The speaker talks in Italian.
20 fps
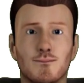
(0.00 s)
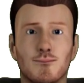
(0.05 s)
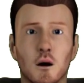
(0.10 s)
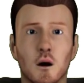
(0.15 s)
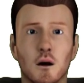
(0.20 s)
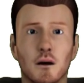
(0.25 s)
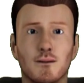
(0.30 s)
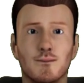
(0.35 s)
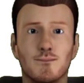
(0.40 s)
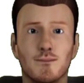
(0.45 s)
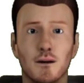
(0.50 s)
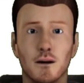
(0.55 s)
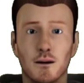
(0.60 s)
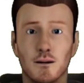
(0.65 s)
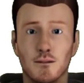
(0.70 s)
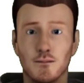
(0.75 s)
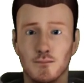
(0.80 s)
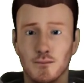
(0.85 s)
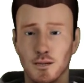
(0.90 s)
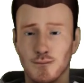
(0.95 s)
sensore
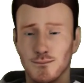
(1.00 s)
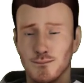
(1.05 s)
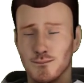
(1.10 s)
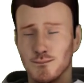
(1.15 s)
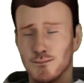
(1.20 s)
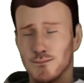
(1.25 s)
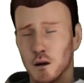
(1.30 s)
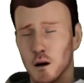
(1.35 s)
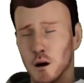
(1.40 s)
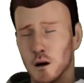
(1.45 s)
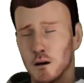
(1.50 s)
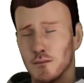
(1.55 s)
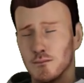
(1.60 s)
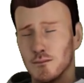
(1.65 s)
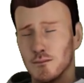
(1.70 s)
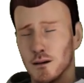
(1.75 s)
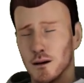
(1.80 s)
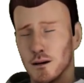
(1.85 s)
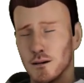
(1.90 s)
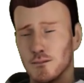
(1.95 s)
di peso,
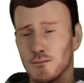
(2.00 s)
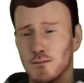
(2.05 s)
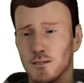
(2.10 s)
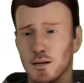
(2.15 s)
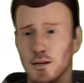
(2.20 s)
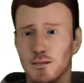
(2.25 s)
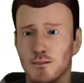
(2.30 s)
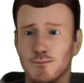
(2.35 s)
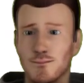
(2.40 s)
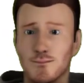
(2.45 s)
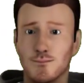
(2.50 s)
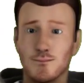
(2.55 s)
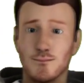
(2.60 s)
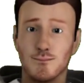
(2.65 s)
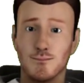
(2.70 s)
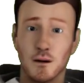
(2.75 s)
sensori infrarossi,